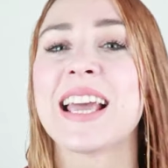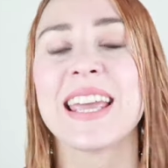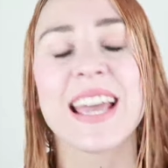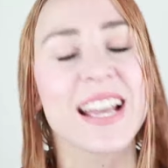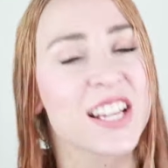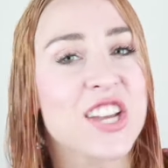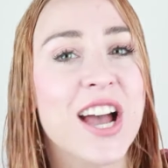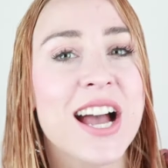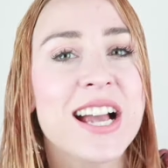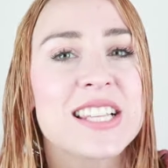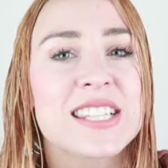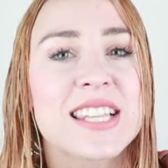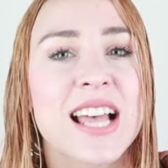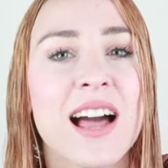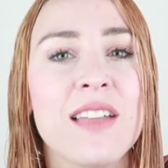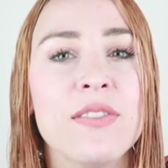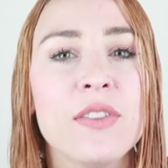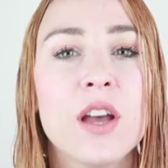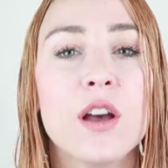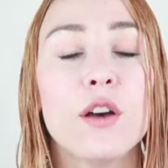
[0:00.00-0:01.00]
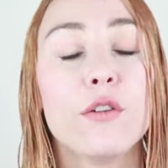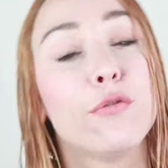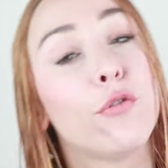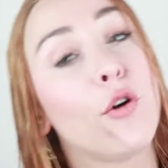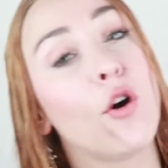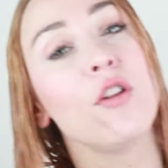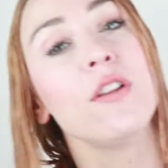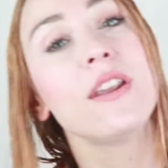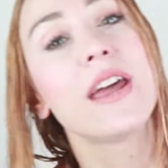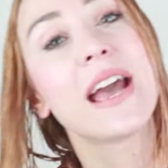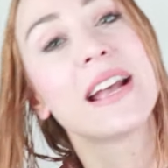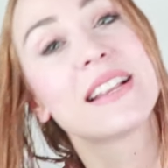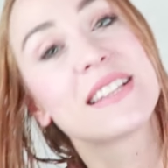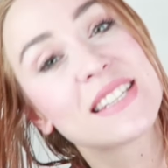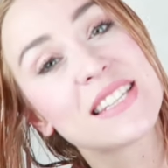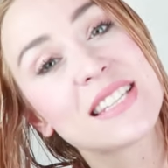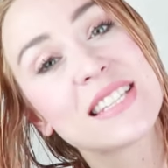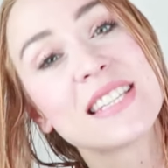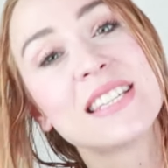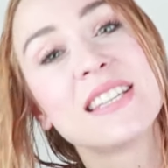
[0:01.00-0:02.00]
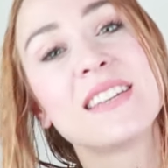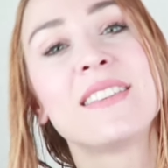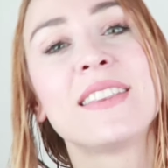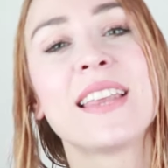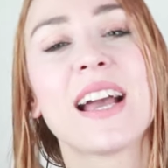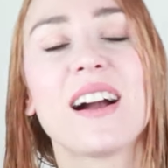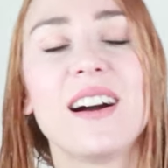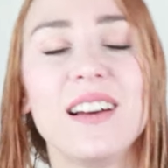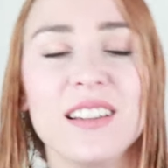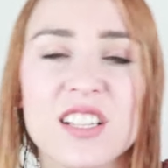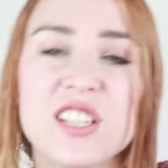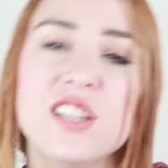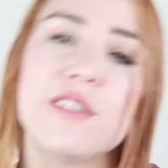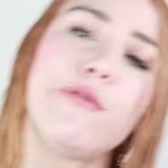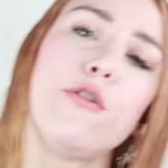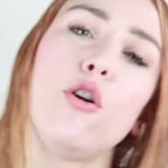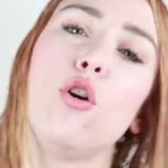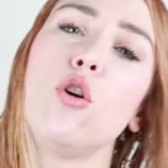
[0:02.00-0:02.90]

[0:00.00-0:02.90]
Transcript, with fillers: geçersen fön etkisinin de kalıcı